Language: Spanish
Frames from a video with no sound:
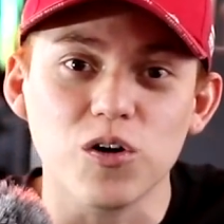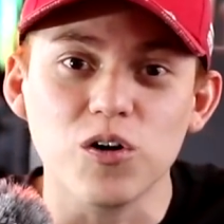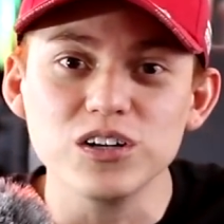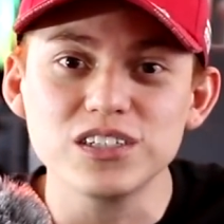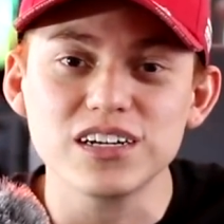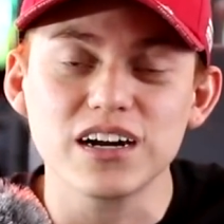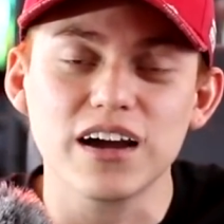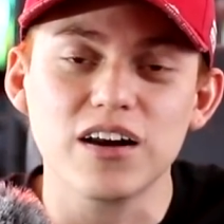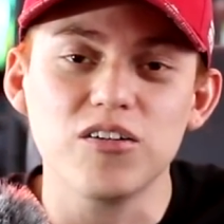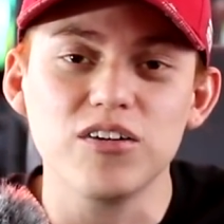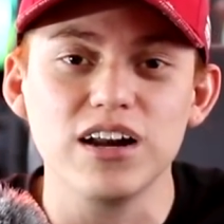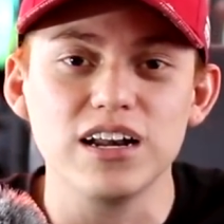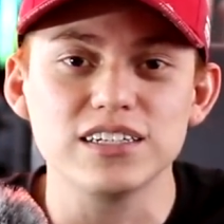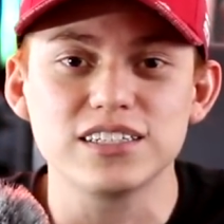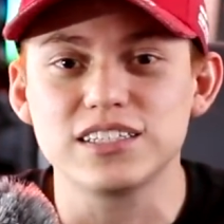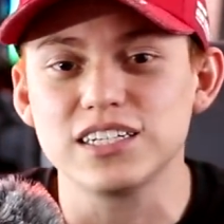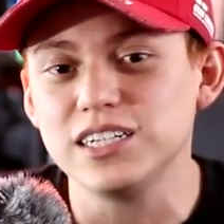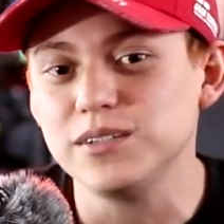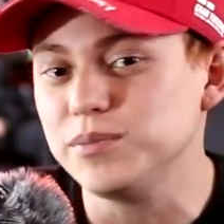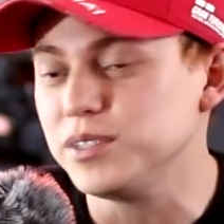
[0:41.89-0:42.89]
Hoy sacaron el
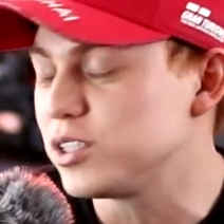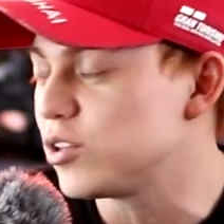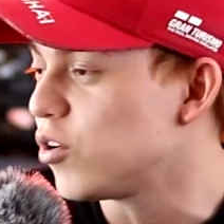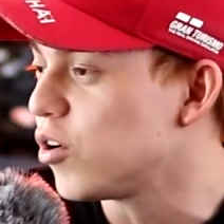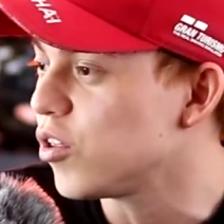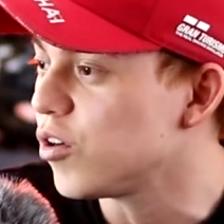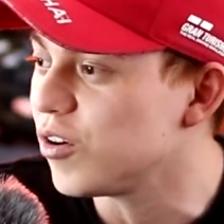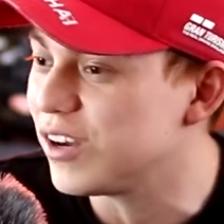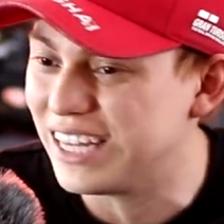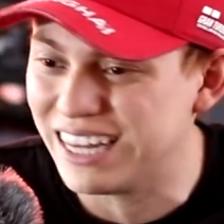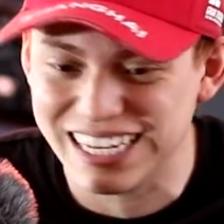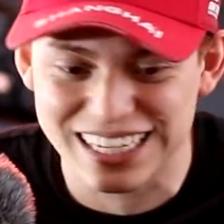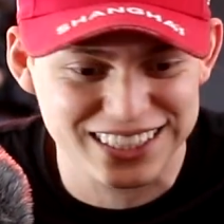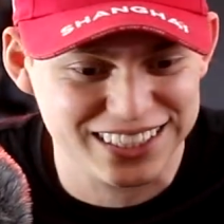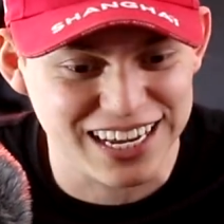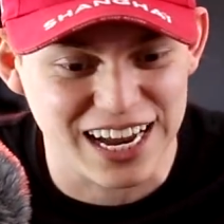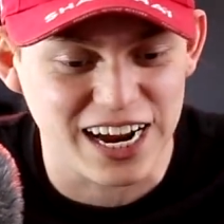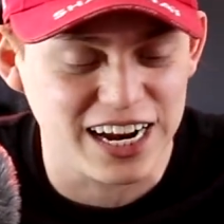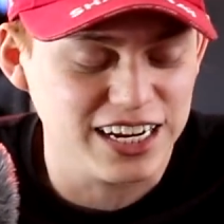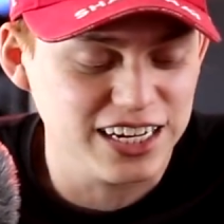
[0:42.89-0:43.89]
stream y todo, y
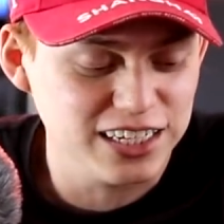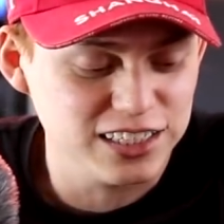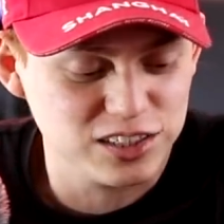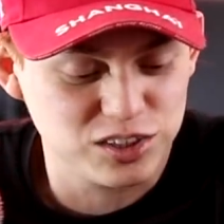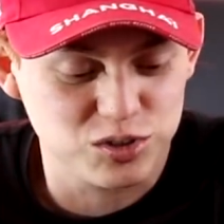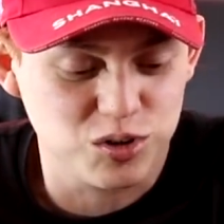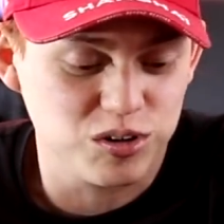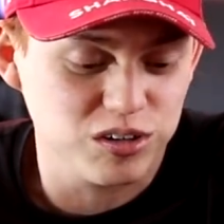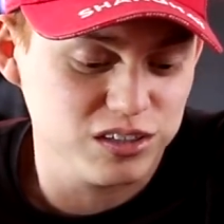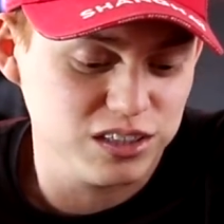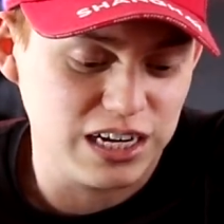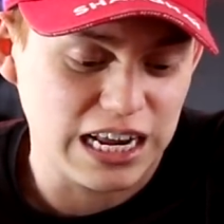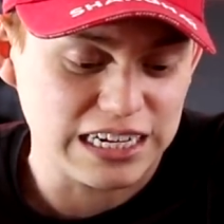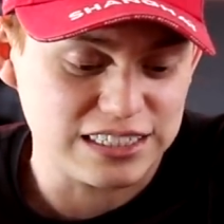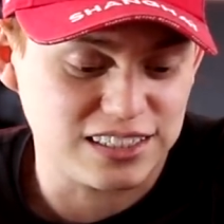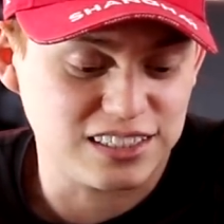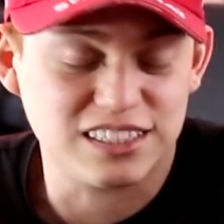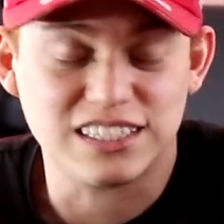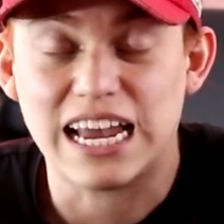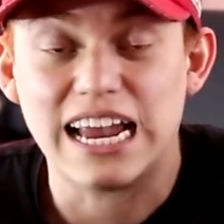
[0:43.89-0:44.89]
desde ahí son
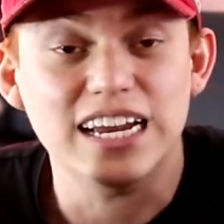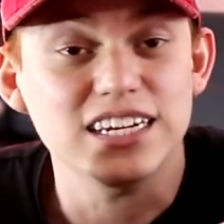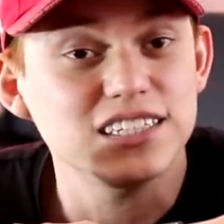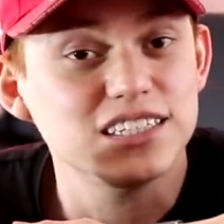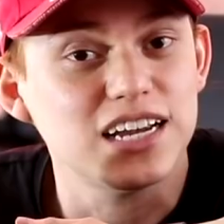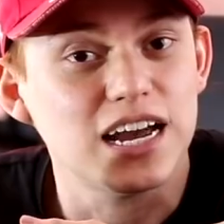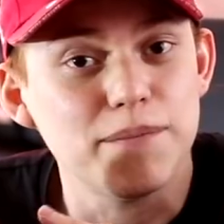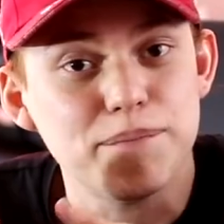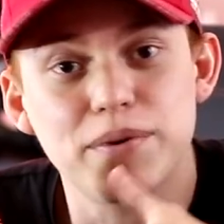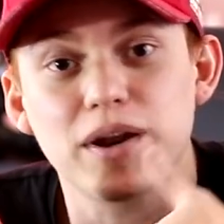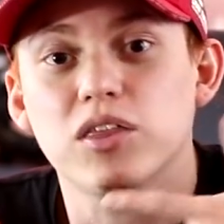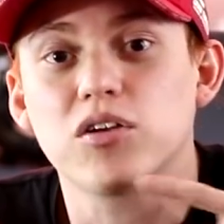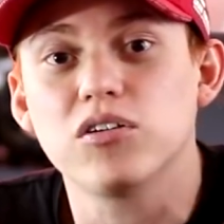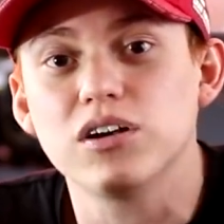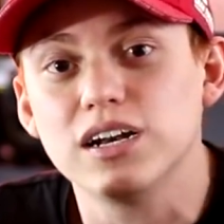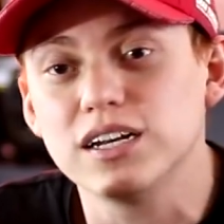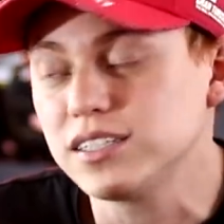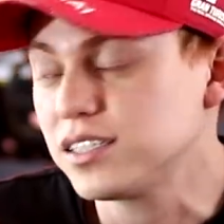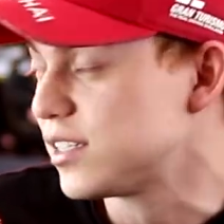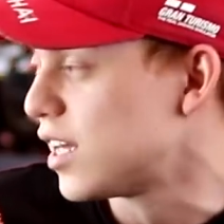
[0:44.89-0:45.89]
las 6 ya,
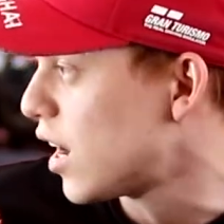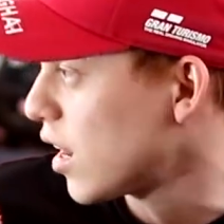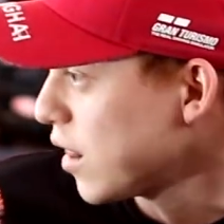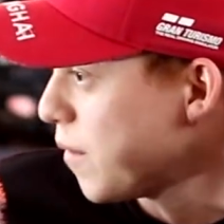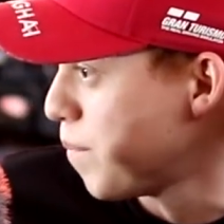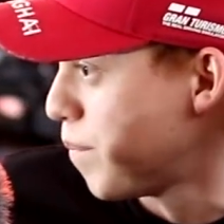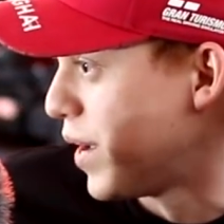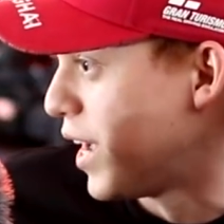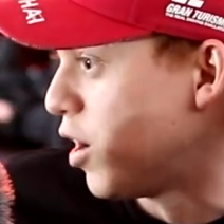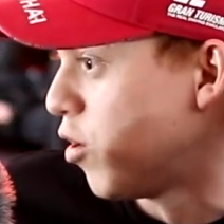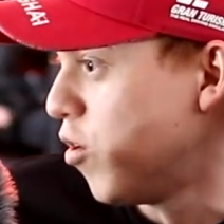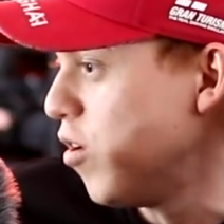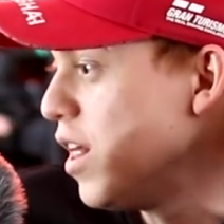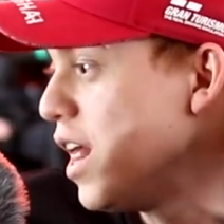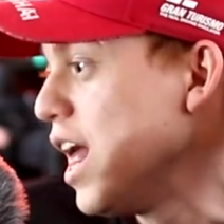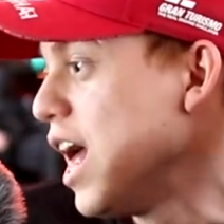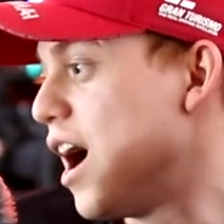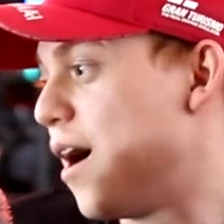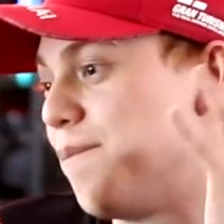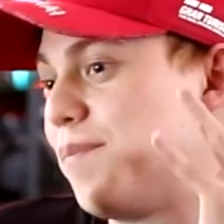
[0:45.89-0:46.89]
perdón es tarde, pero
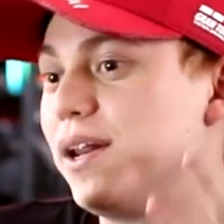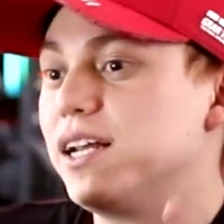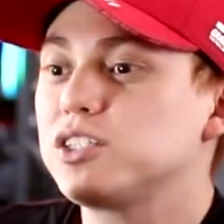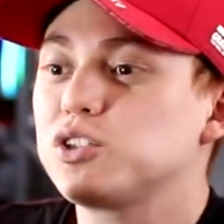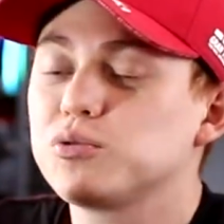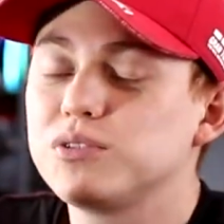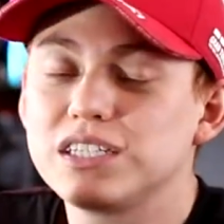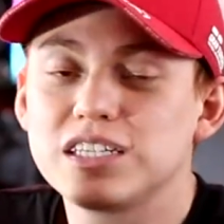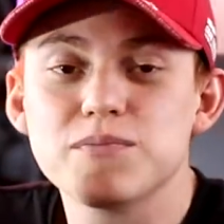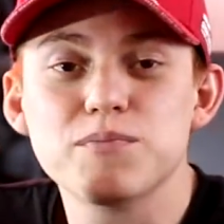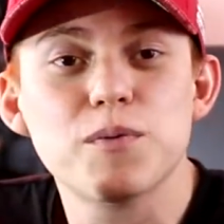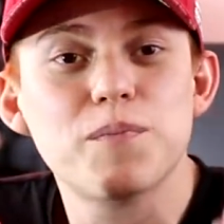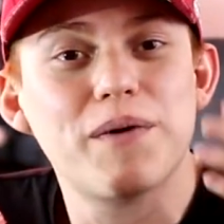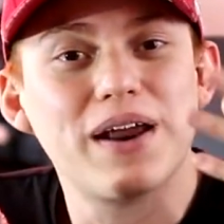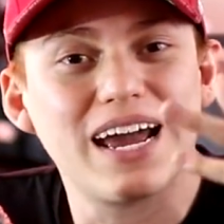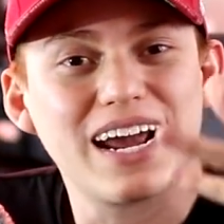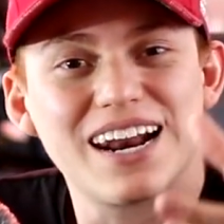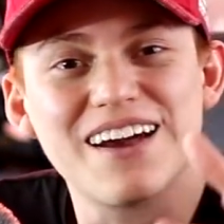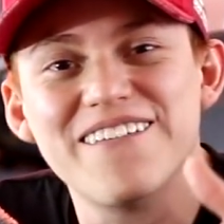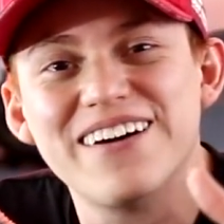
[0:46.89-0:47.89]
apenas tuve tiempo
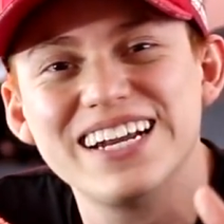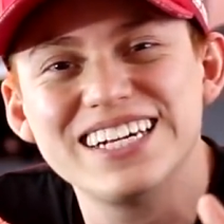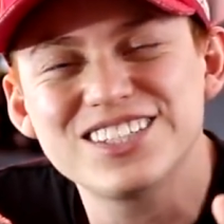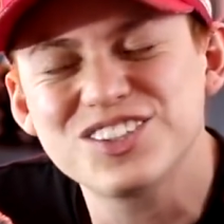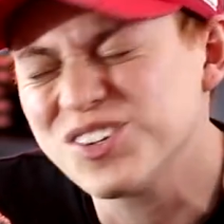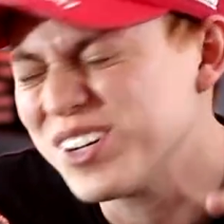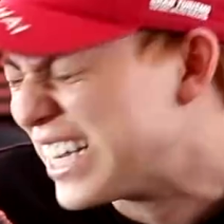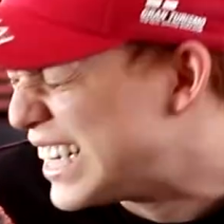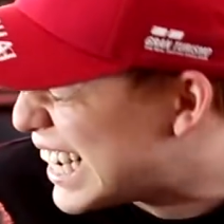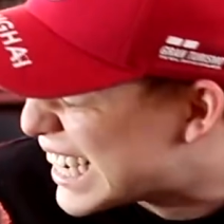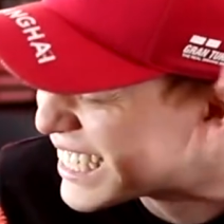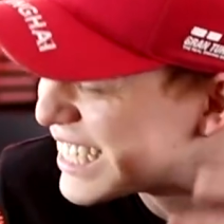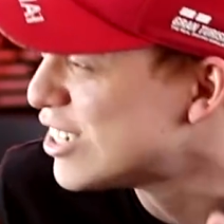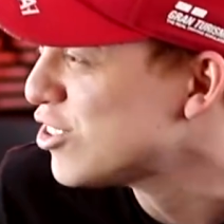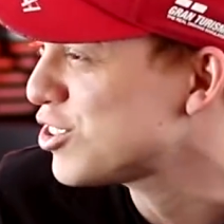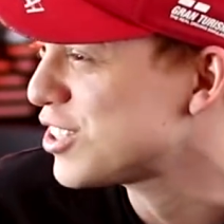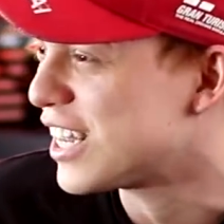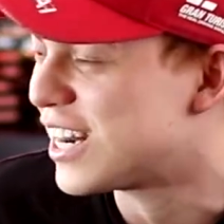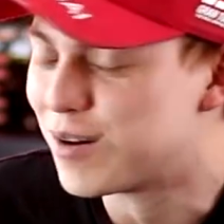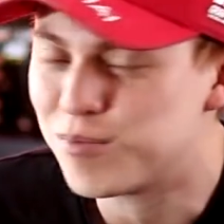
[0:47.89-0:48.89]
para grabar esto que ya se
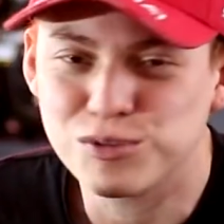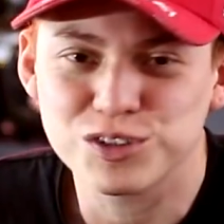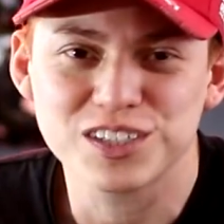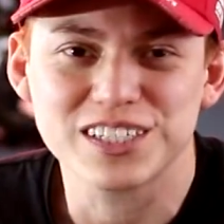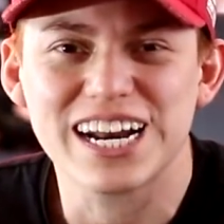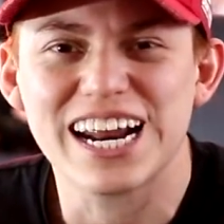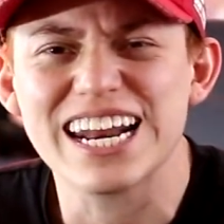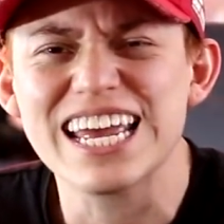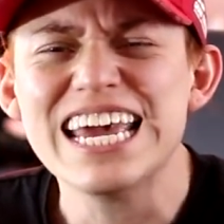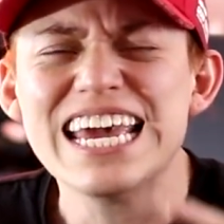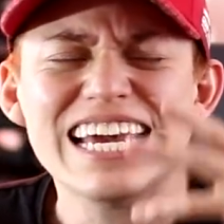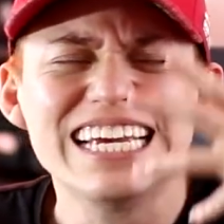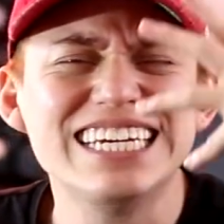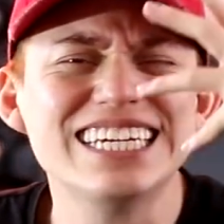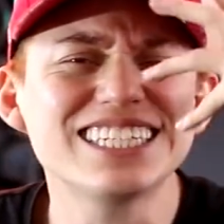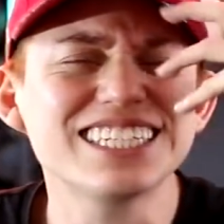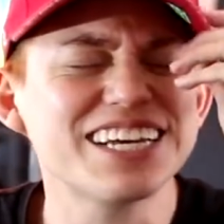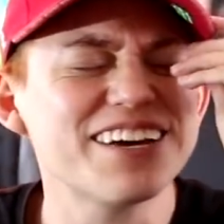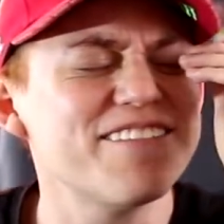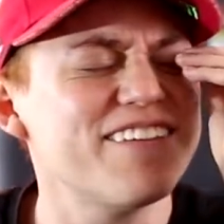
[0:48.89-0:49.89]
los quería mostrar. Y
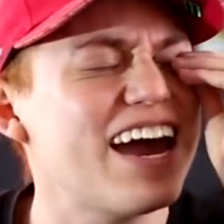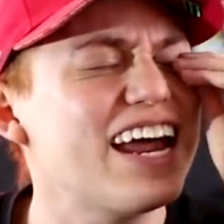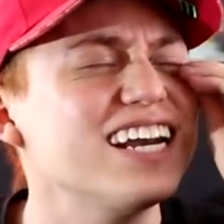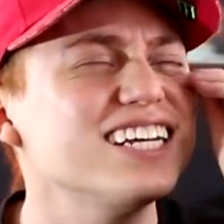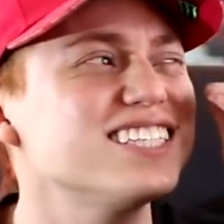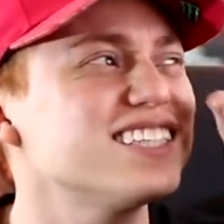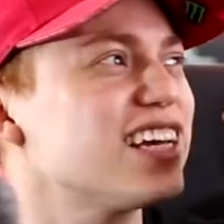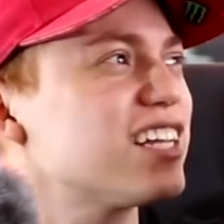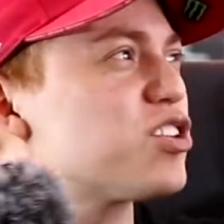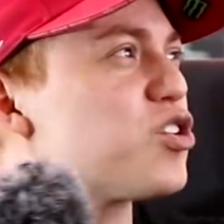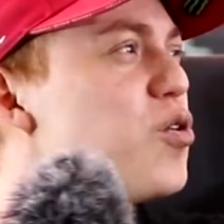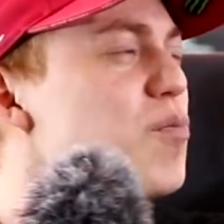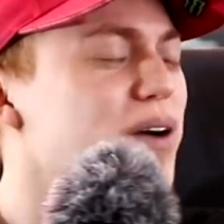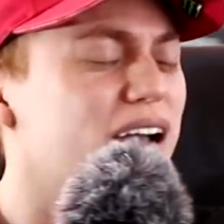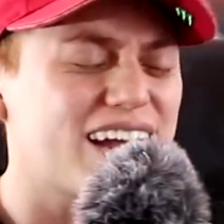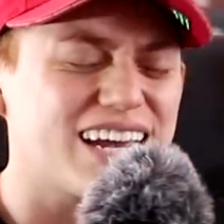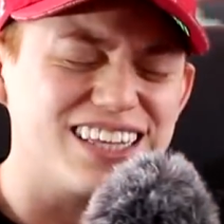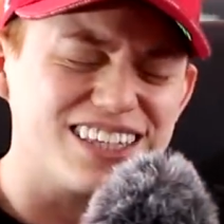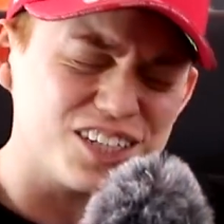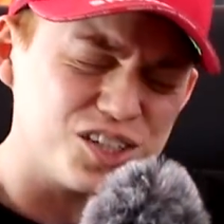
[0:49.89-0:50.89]
es que vean esta
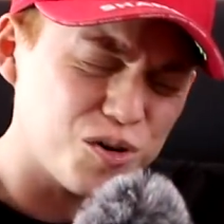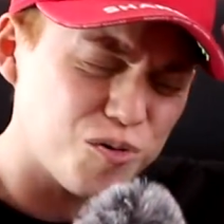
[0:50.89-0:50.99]
toma, gente.